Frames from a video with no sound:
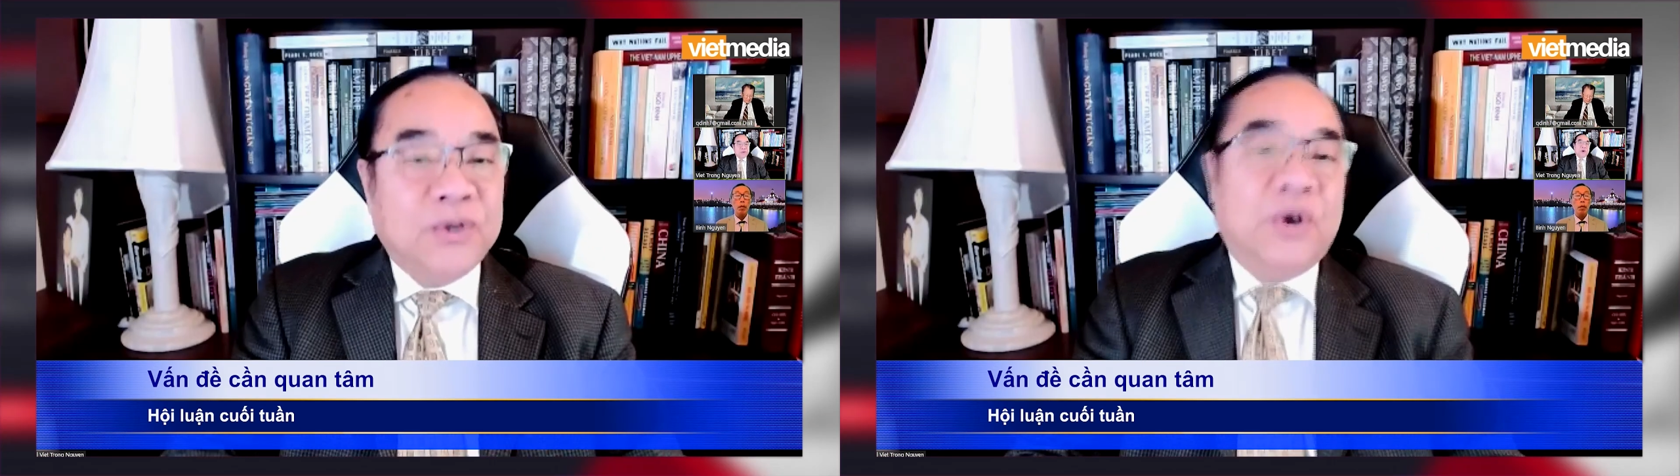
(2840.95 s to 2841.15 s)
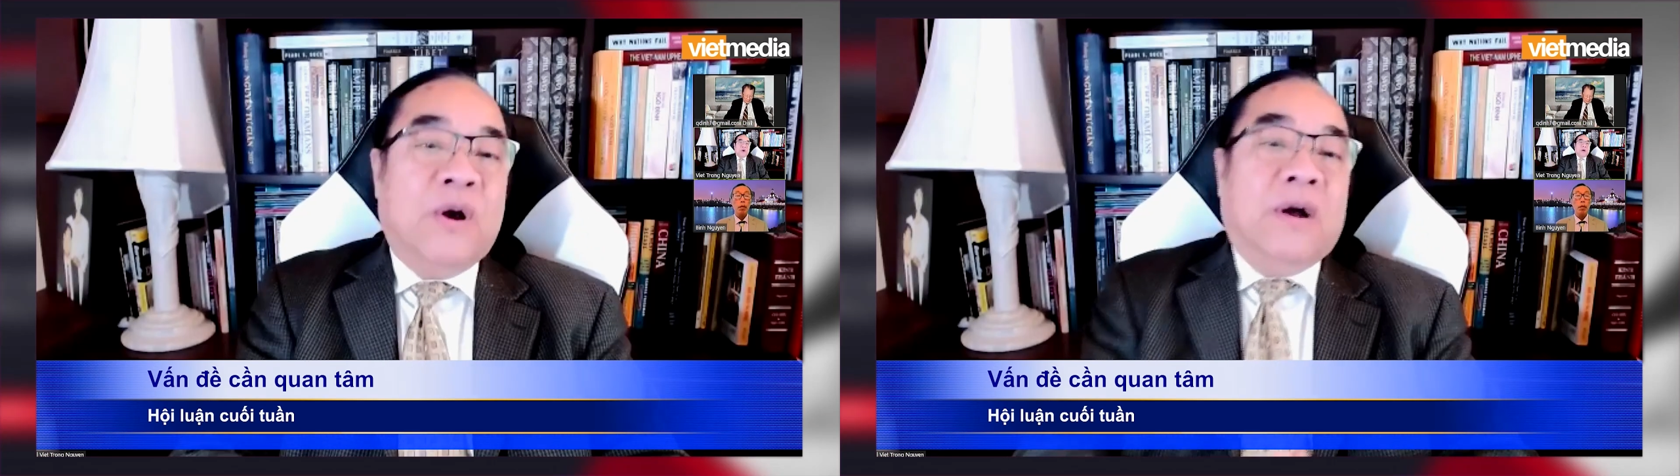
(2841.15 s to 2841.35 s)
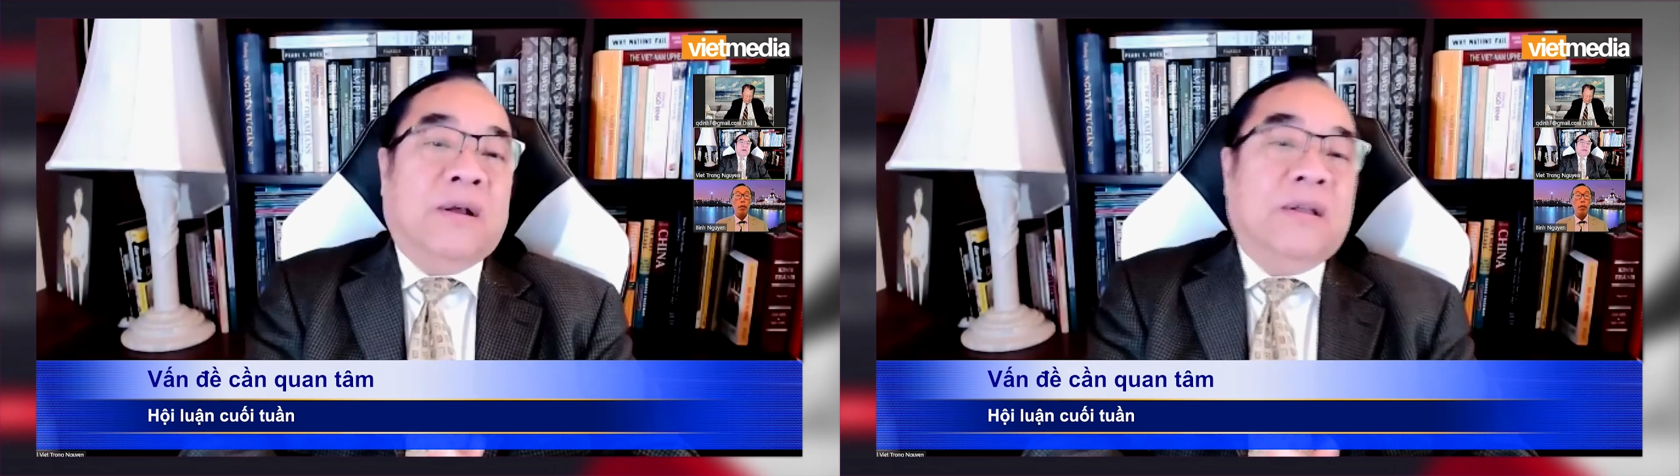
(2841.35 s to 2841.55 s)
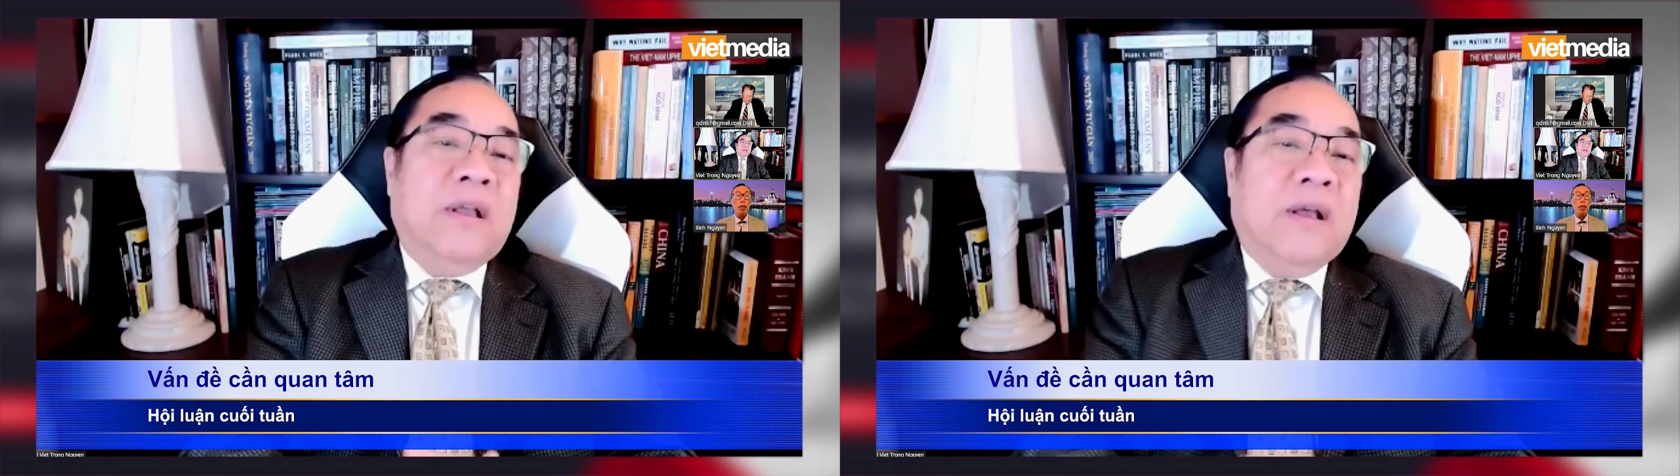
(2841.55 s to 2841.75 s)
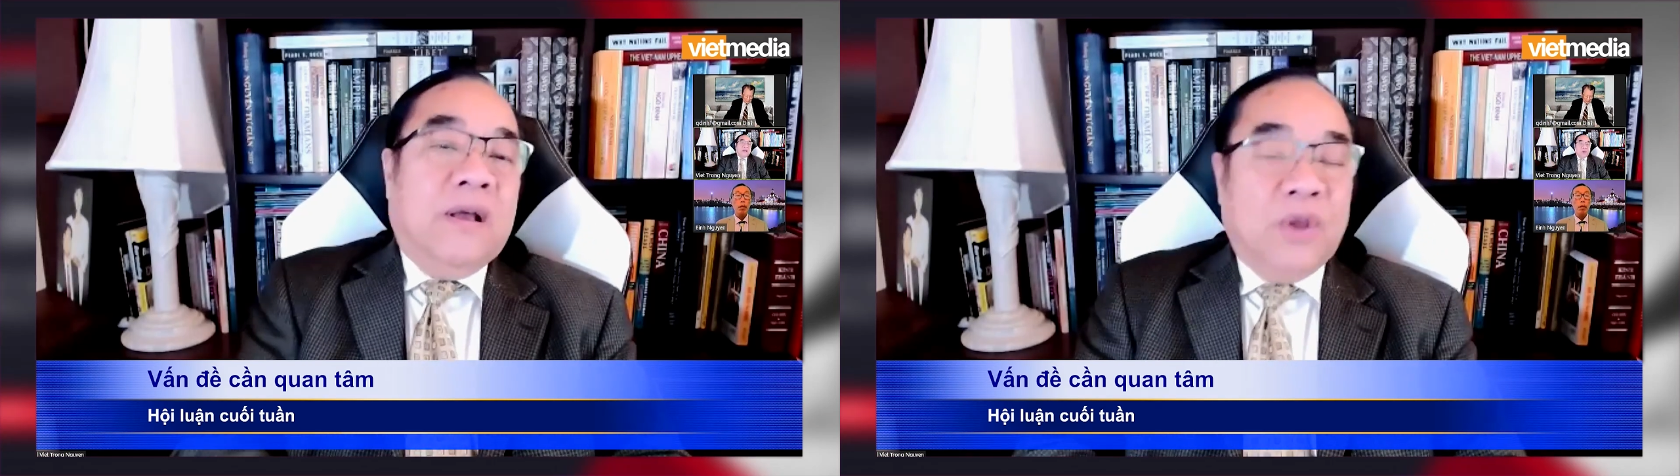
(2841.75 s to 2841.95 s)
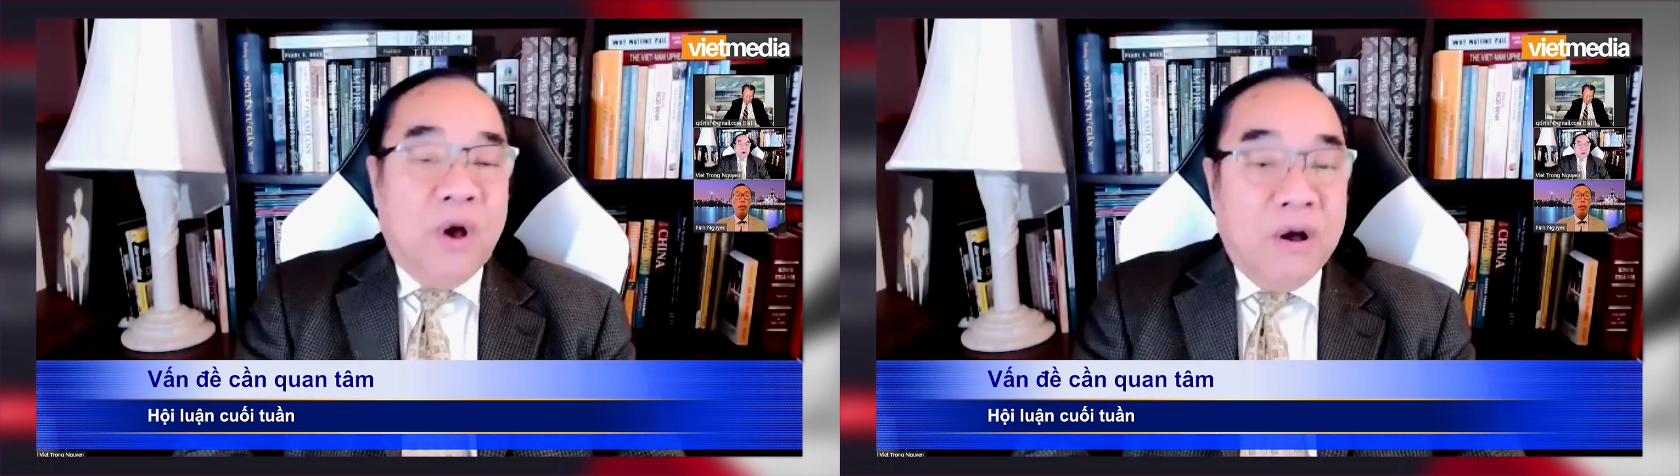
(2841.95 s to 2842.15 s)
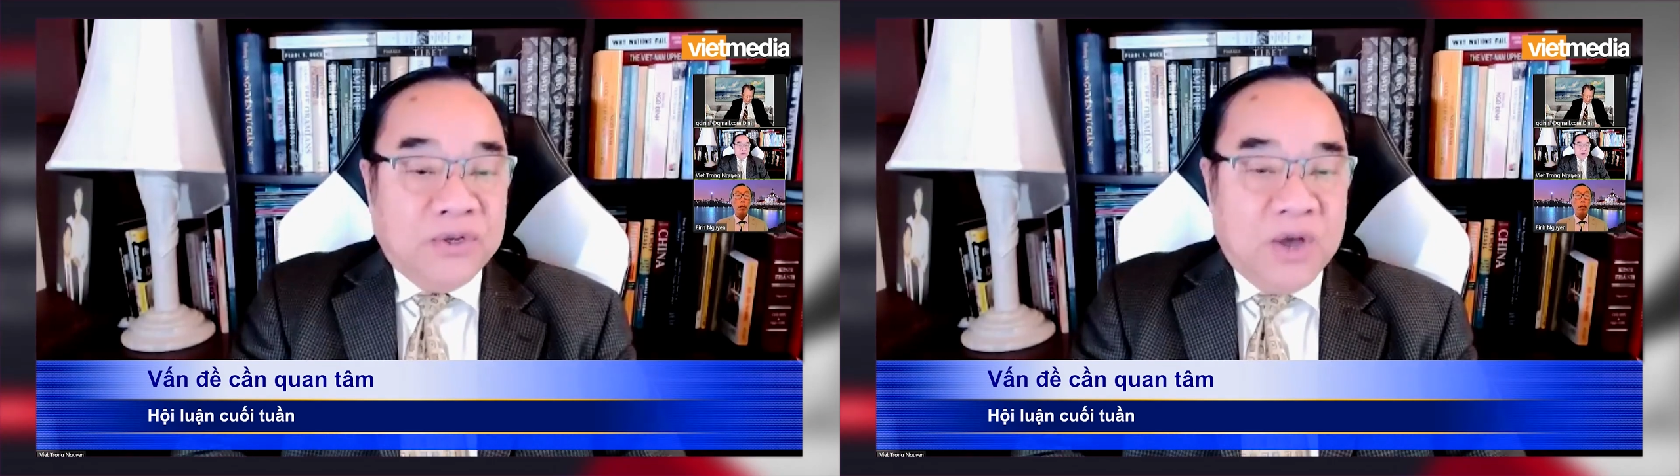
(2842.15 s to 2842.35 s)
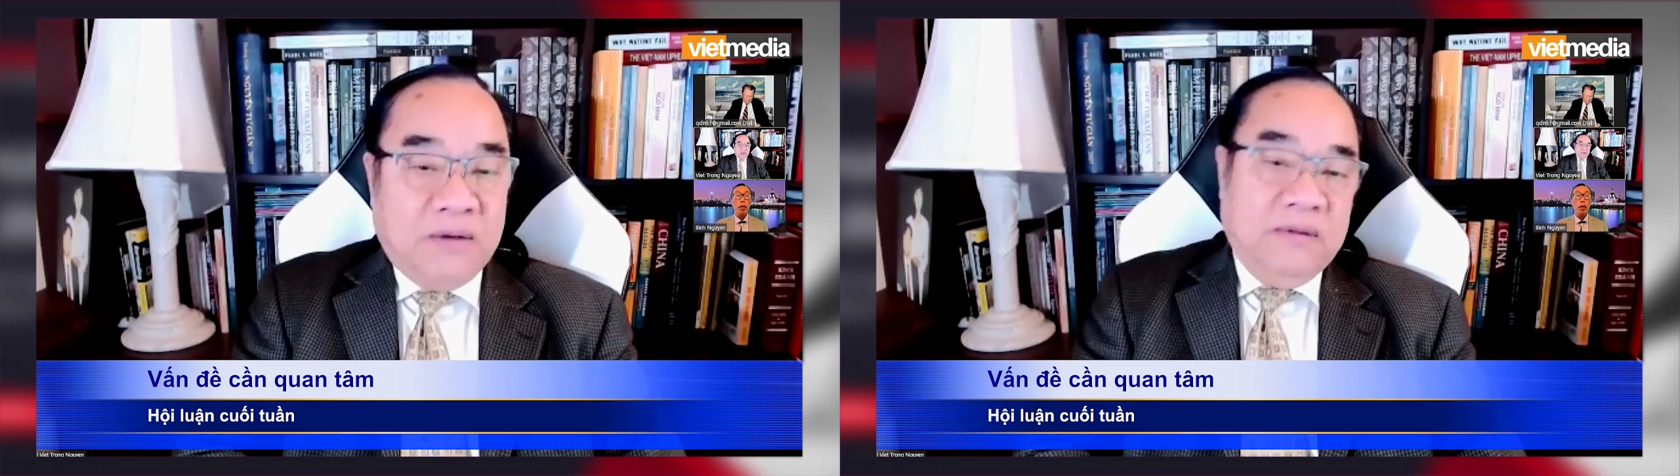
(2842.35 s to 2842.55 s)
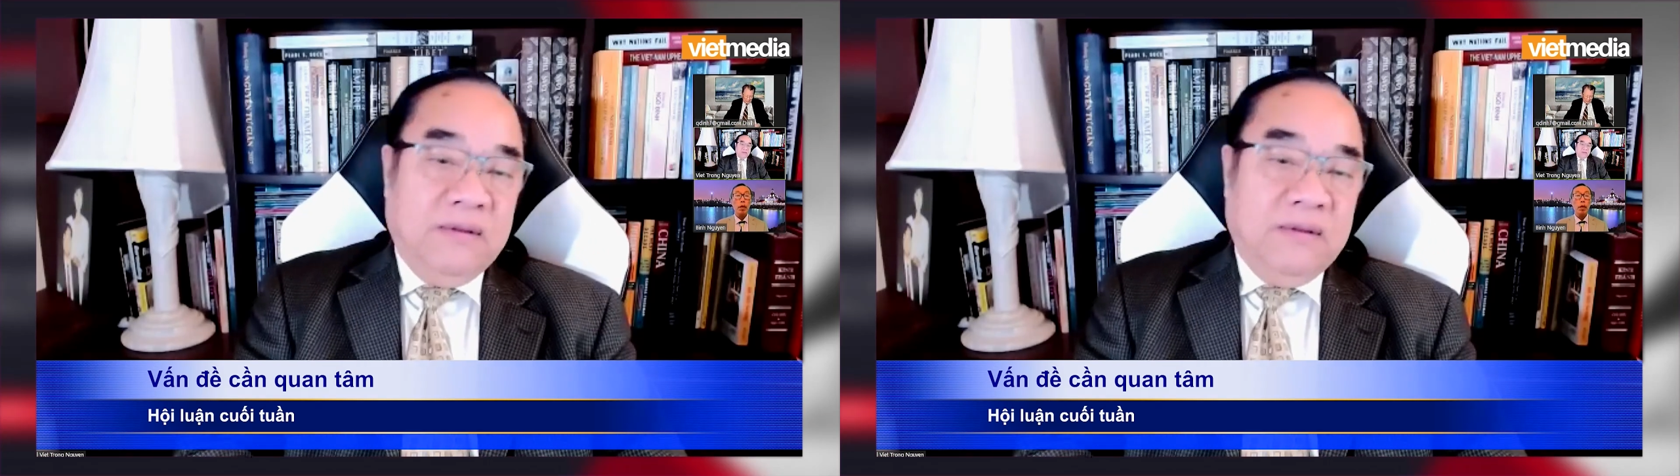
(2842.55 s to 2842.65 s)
trưởng thường trực